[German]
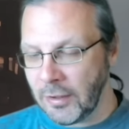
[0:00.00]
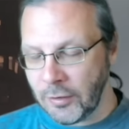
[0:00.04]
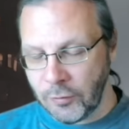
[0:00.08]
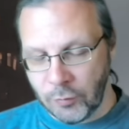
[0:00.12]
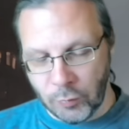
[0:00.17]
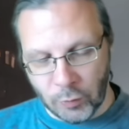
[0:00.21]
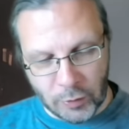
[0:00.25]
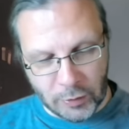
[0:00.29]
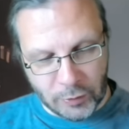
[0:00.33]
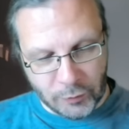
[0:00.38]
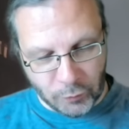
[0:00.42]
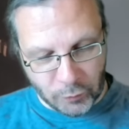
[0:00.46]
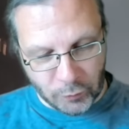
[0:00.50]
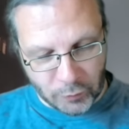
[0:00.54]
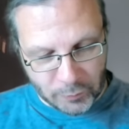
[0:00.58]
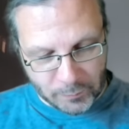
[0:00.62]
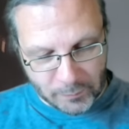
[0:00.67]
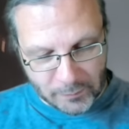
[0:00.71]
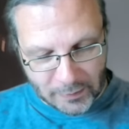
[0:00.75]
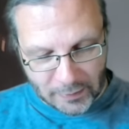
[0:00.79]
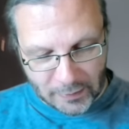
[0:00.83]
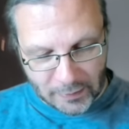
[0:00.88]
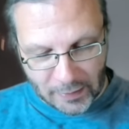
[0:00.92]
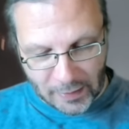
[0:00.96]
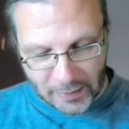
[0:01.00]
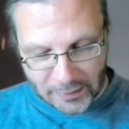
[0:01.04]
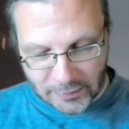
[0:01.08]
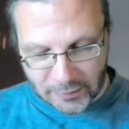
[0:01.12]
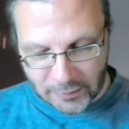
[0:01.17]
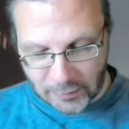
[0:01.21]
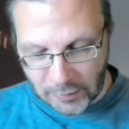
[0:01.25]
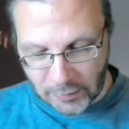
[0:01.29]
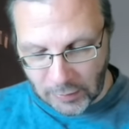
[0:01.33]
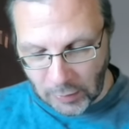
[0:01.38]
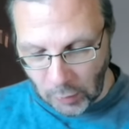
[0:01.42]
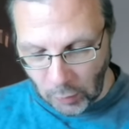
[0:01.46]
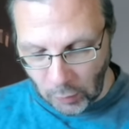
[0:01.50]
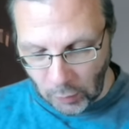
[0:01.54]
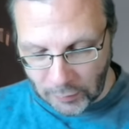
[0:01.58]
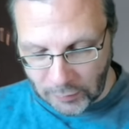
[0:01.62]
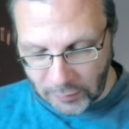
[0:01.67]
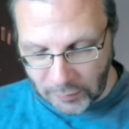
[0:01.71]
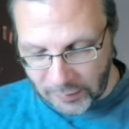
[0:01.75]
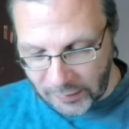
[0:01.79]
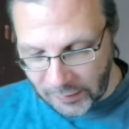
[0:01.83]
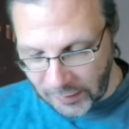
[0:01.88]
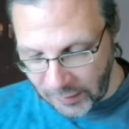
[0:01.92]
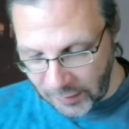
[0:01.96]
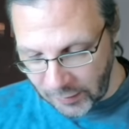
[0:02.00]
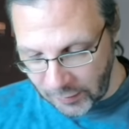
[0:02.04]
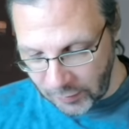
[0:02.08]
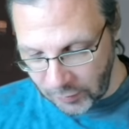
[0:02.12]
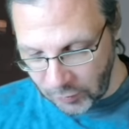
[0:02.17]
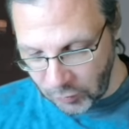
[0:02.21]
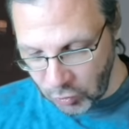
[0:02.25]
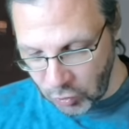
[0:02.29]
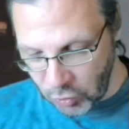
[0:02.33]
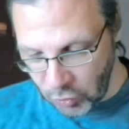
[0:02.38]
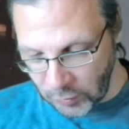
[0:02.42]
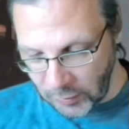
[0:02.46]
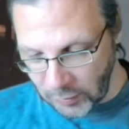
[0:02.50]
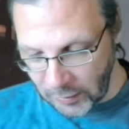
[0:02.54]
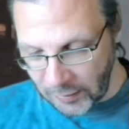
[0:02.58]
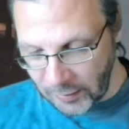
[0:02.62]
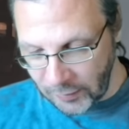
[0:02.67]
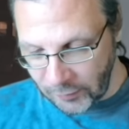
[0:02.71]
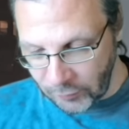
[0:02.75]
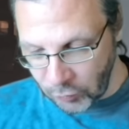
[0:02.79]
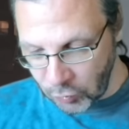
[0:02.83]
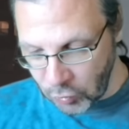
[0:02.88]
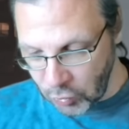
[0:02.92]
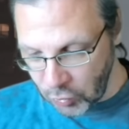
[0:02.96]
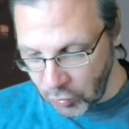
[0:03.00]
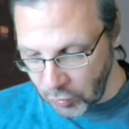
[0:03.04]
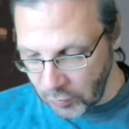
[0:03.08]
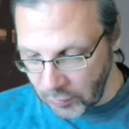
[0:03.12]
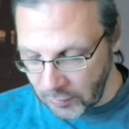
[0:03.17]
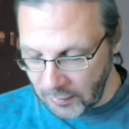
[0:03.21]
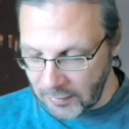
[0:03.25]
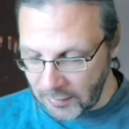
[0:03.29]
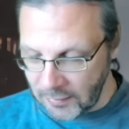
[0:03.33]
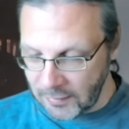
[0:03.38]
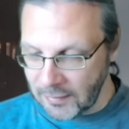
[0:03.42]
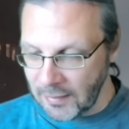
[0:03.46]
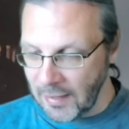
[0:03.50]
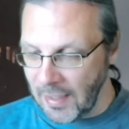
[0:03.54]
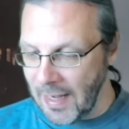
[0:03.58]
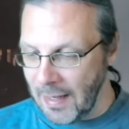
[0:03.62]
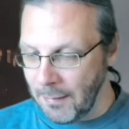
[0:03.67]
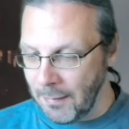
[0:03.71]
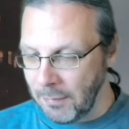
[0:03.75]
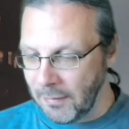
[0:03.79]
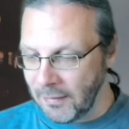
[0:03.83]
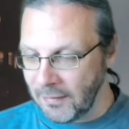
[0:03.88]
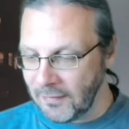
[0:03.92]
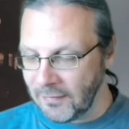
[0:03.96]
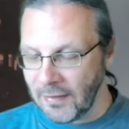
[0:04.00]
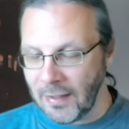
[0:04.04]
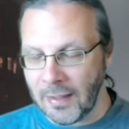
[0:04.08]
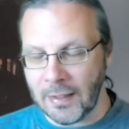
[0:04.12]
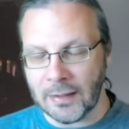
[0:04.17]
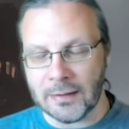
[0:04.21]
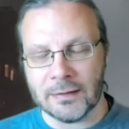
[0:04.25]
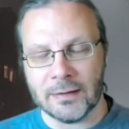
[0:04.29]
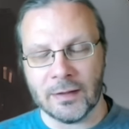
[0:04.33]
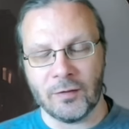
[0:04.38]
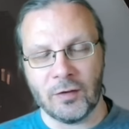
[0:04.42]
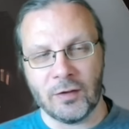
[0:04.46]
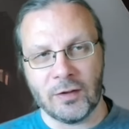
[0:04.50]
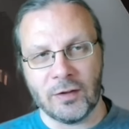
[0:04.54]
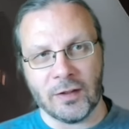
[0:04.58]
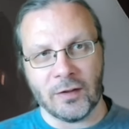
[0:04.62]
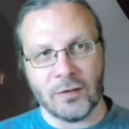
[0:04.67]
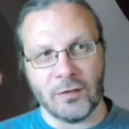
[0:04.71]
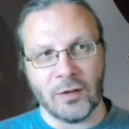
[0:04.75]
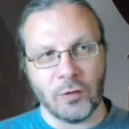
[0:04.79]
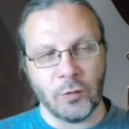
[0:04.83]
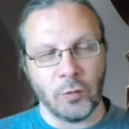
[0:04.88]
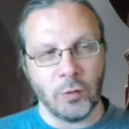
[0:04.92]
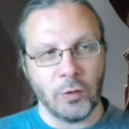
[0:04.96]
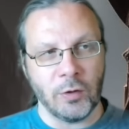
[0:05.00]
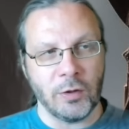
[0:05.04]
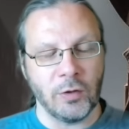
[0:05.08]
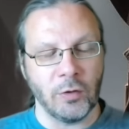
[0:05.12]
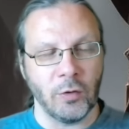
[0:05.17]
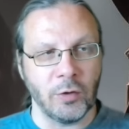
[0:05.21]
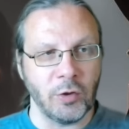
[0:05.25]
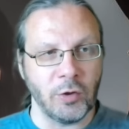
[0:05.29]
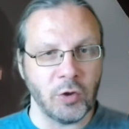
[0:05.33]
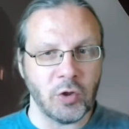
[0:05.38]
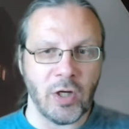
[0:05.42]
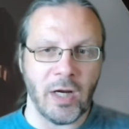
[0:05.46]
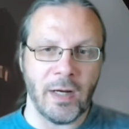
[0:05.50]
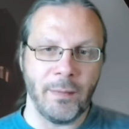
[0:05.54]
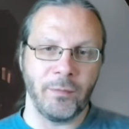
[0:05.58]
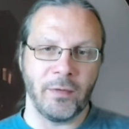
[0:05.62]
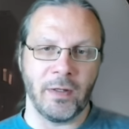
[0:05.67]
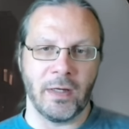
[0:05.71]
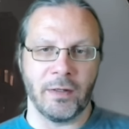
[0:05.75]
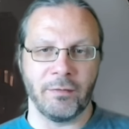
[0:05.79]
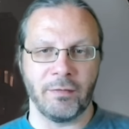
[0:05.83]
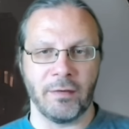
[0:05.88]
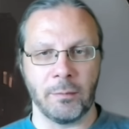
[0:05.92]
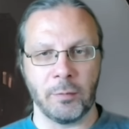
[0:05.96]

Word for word: Natürlich würde mir eine ordentliche journalistische äh, Arbeit sagen, dass ich das natürlich noch nicht schreiben darf.